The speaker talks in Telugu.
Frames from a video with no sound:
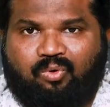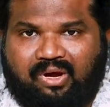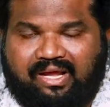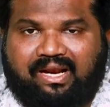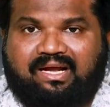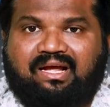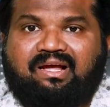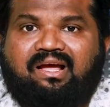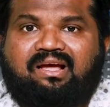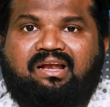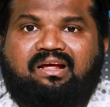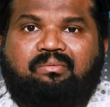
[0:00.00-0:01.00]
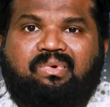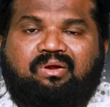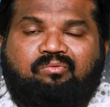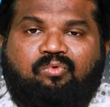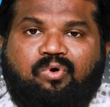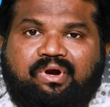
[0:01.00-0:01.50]
ఒక రకంగా కనుక
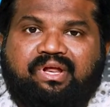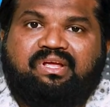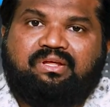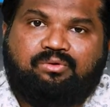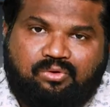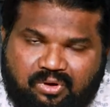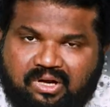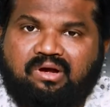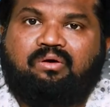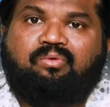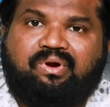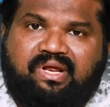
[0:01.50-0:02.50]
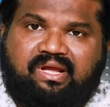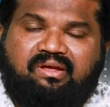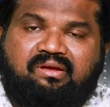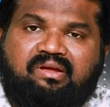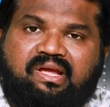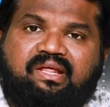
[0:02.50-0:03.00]
మనం ఓటింగ్కి దూరంగా ఉంటే
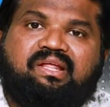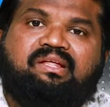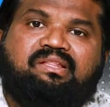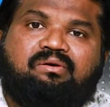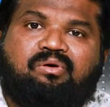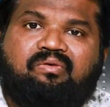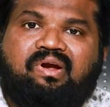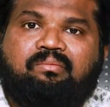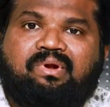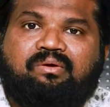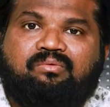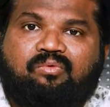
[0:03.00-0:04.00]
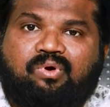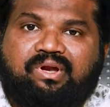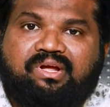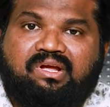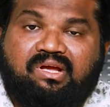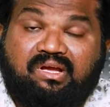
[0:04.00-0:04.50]
ఏదైతే ఒకవేళ మనం
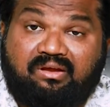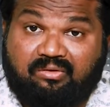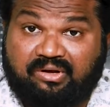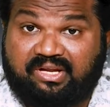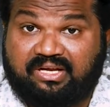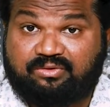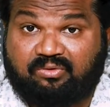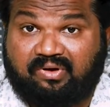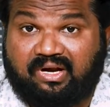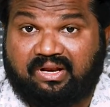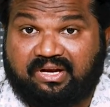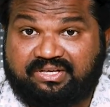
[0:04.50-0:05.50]
ఓటింగ్కి ఇన్ కేసు ఒకవేళ